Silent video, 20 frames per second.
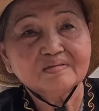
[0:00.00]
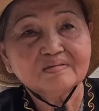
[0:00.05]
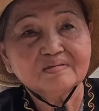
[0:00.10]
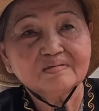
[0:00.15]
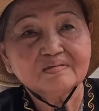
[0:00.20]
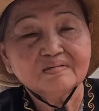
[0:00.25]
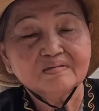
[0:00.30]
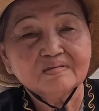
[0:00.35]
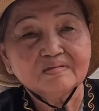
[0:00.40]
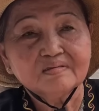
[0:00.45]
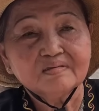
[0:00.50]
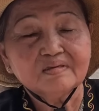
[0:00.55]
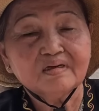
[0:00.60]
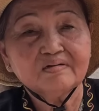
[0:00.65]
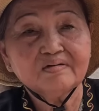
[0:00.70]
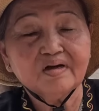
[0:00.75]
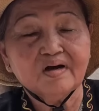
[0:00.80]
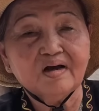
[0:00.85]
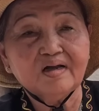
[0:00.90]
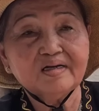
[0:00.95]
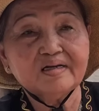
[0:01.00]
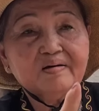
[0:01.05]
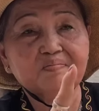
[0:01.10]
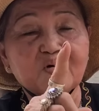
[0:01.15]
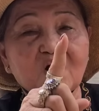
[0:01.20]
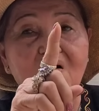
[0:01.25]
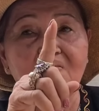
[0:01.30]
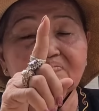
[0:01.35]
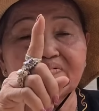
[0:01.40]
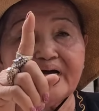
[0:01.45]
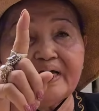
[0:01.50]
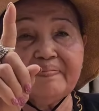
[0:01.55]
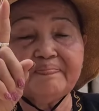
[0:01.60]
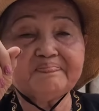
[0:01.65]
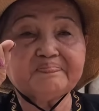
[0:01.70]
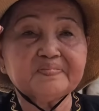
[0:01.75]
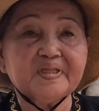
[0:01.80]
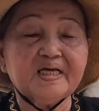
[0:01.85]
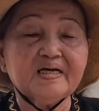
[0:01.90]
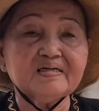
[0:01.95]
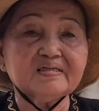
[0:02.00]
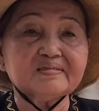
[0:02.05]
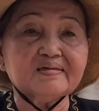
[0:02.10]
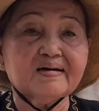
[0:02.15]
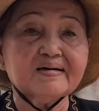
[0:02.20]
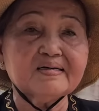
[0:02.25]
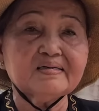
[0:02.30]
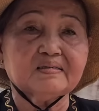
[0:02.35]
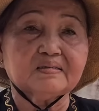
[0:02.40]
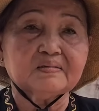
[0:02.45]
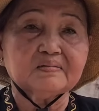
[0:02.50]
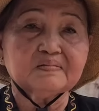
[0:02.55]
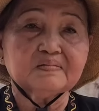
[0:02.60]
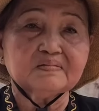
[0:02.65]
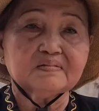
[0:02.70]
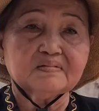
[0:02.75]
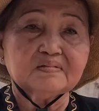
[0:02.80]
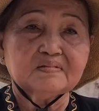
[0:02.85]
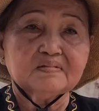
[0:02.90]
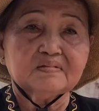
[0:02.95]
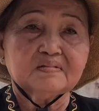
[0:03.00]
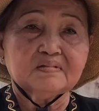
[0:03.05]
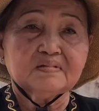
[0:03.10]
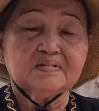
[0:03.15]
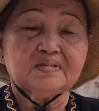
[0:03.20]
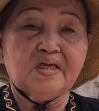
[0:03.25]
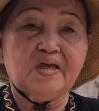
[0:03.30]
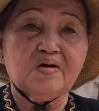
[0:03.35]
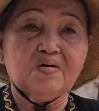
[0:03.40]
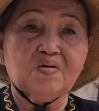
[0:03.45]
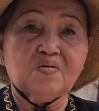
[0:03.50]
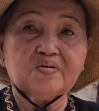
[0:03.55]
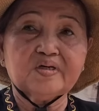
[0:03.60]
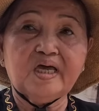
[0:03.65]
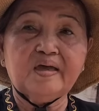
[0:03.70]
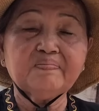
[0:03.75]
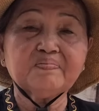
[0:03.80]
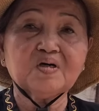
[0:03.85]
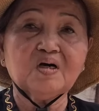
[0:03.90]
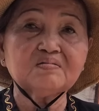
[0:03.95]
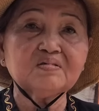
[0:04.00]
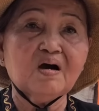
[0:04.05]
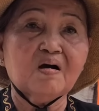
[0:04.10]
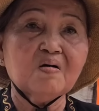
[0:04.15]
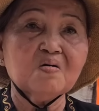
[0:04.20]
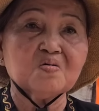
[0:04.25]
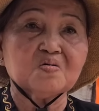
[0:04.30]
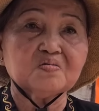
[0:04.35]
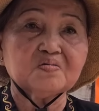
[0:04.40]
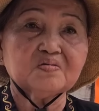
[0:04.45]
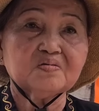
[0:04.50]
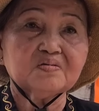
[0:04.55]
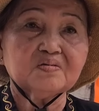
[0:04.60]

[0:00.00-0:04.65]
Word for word: ờ, đã nói là một kiếp tiên sư, nhiều kiếp có tu.